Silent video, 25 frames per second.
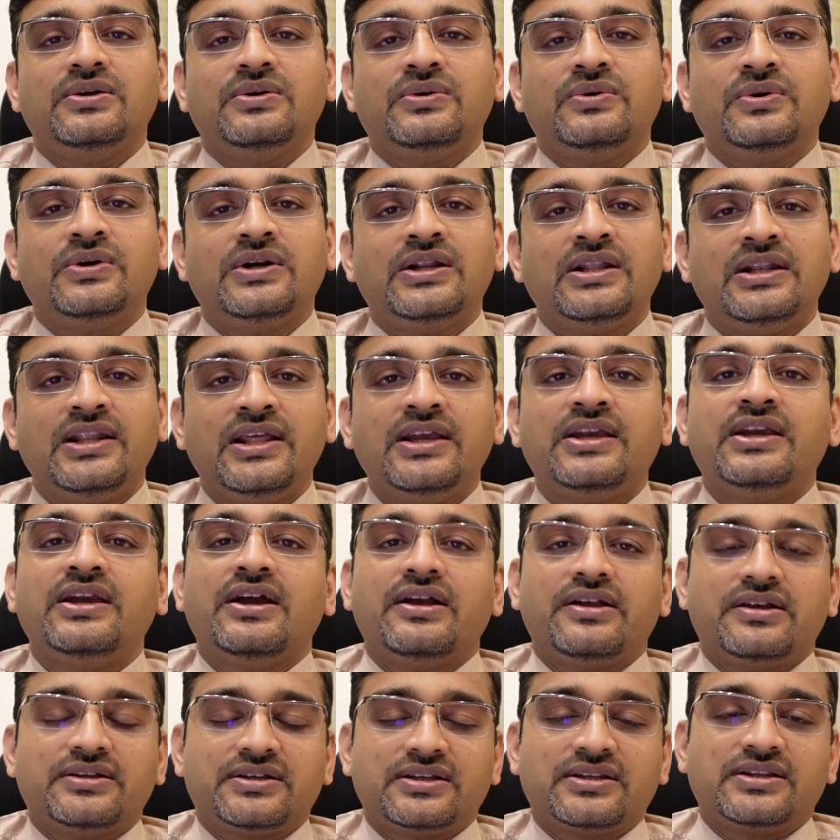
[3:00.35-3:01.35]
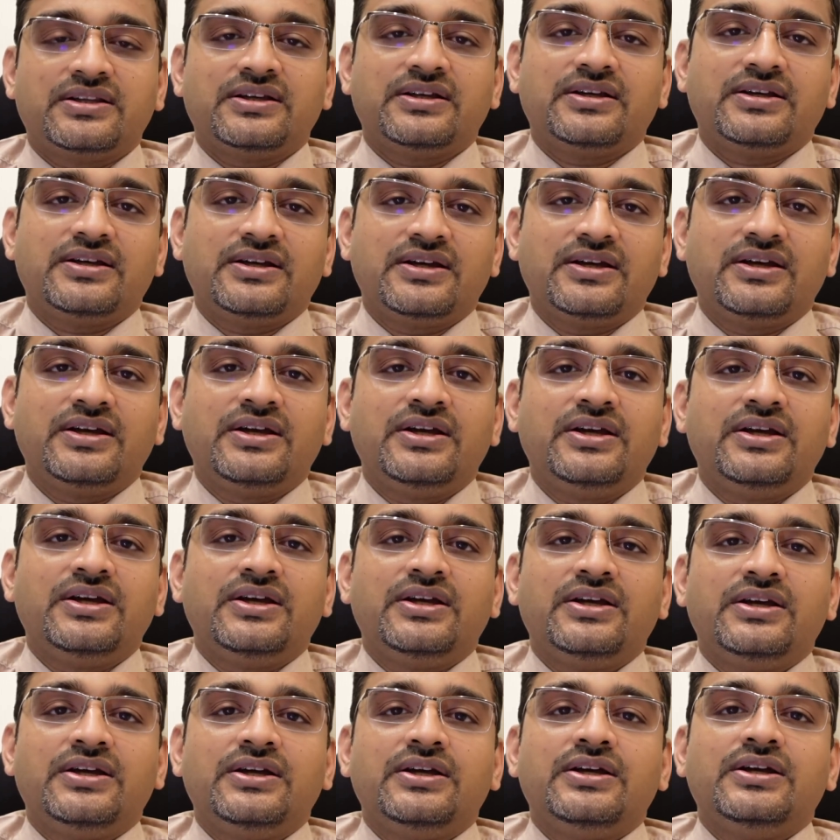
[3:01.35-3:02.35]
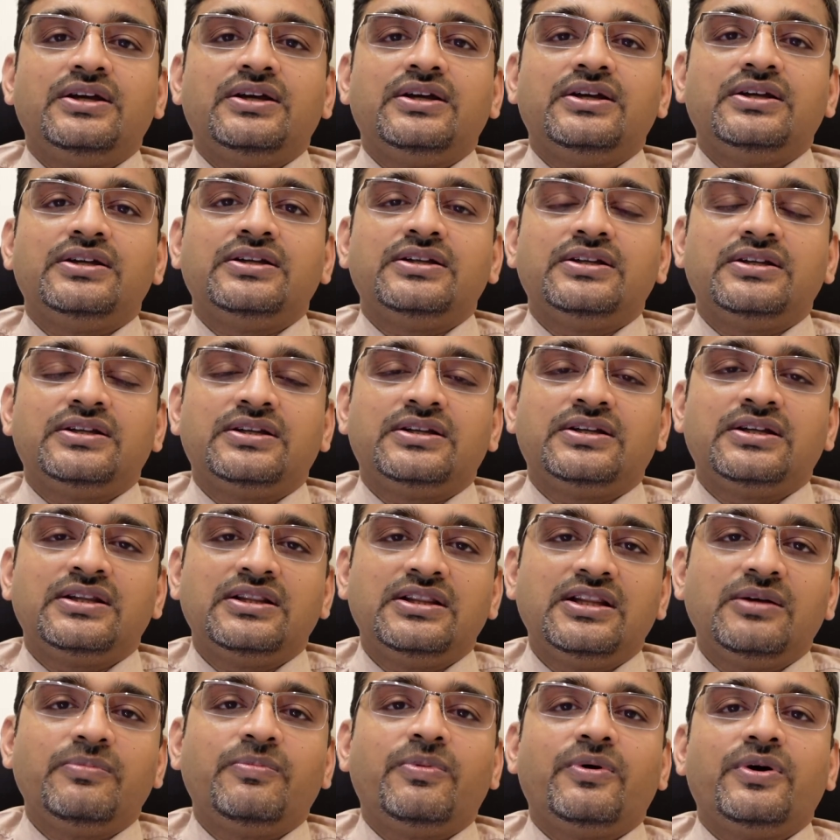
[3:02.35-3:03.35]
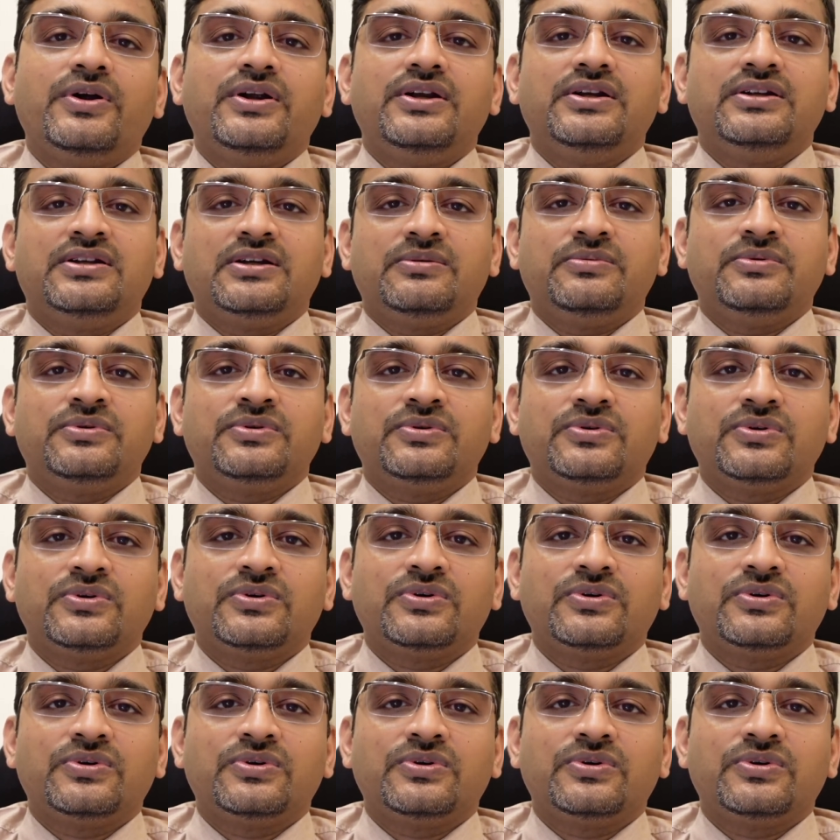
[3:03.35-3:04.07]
को डिले किया जा सकता है टिल द पॉइंट जब उनको